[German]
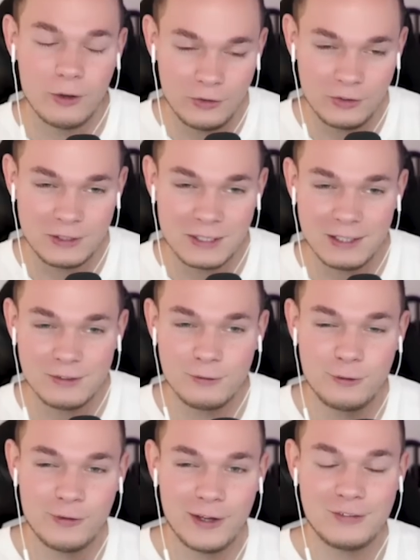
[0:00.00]
Leute, knackt doch
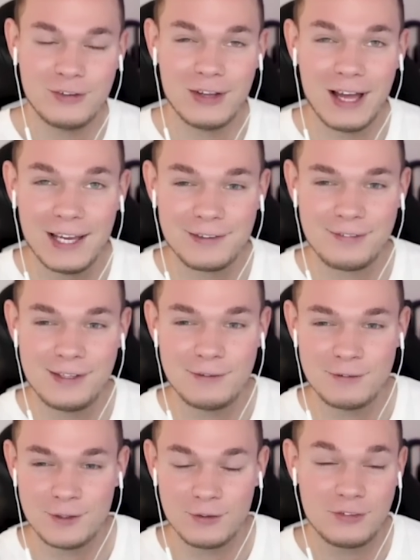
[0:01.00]
für weitere
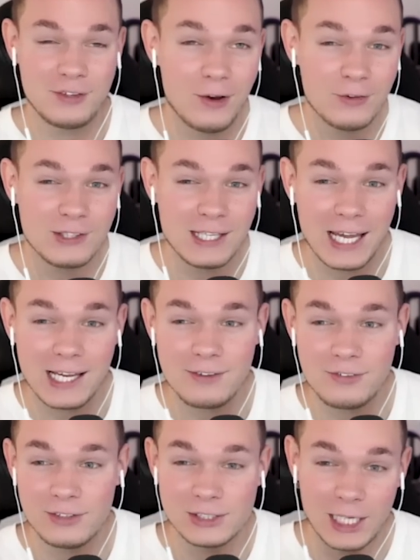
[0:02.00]
Hide-and-Seek-Videos 1000
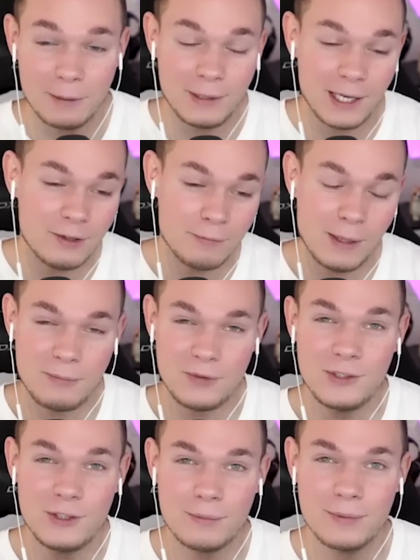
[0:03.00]
Likes. Schreibt gerne Maps in
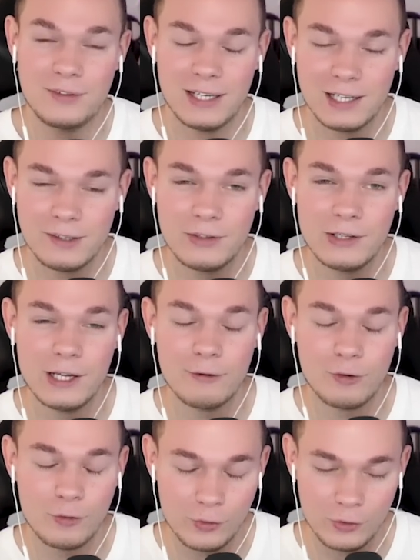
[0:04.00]
die Kommentare,
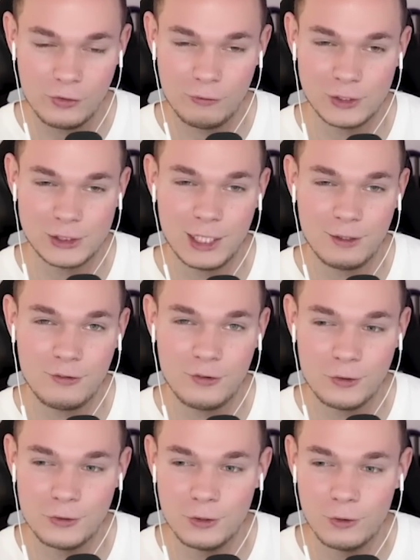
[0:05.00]
wo wir uns noch verstecken
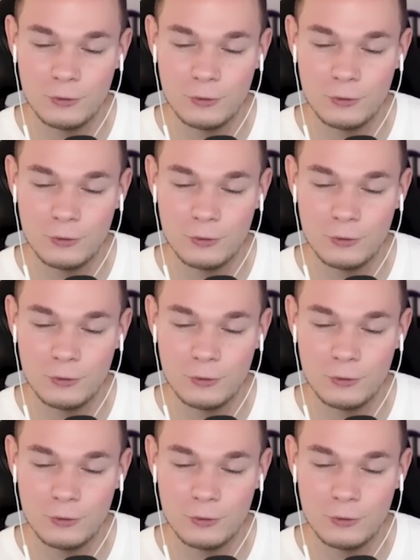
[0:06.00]
sollen.